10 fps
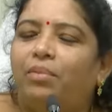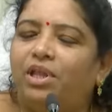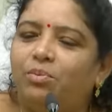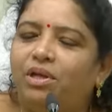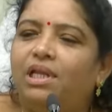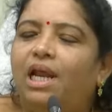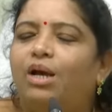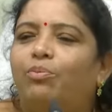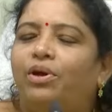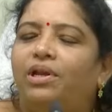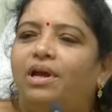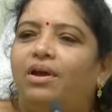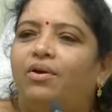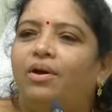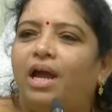పది మంది లేకపోయినా
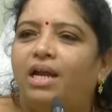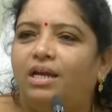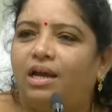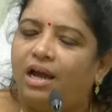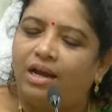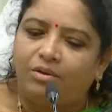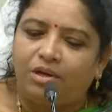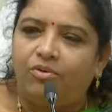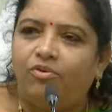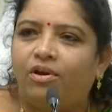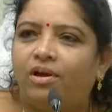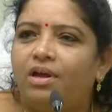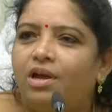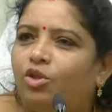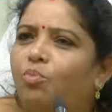ఆయనకి ఆయనకి ఒక
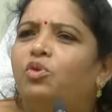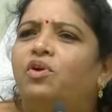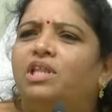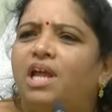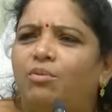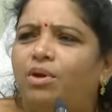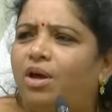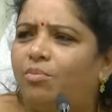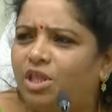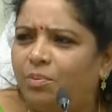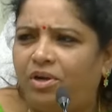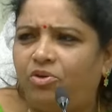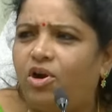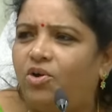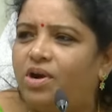తొమ్మిది వందల ఎనభై ఆరు మందిని
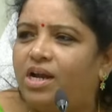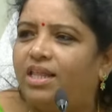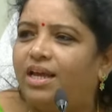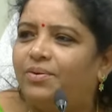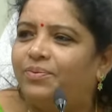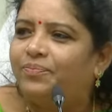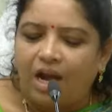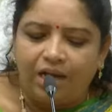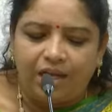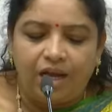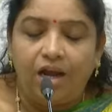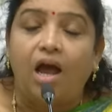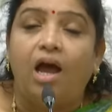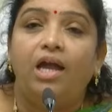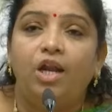పెట్టుకున్నట్టున్నాడు కదా ఆయన అంటే
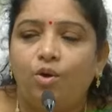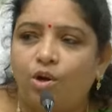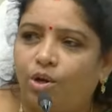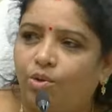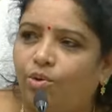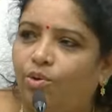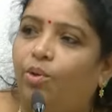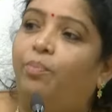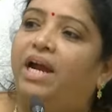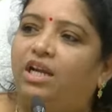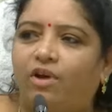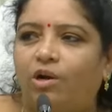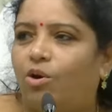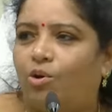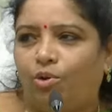ఆయనకు ఒక రూలు బయట
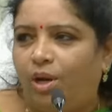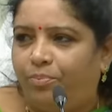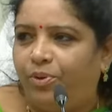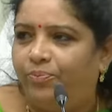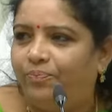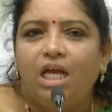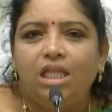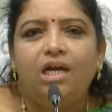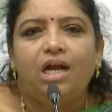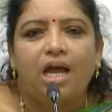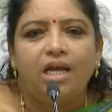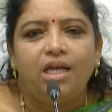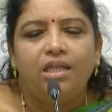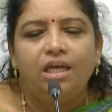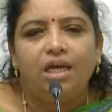వాళ్ళకి ఒక రోలు ఎప్పుడు ఎందుకంటే ఆయన
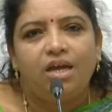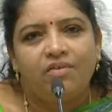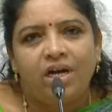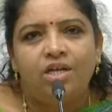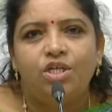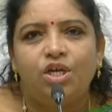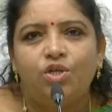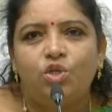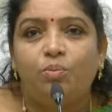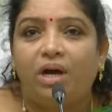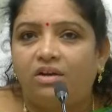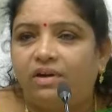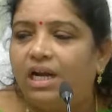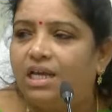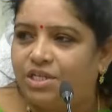అయితే ఏమన్నా చేయొచ్చు బయట
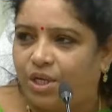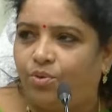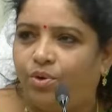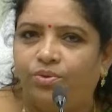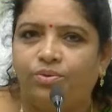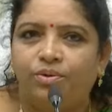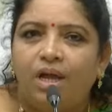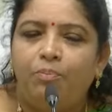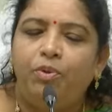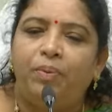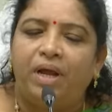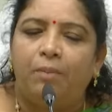వాళ్ళు ఏం చేయకూడదు ఇప్పుడు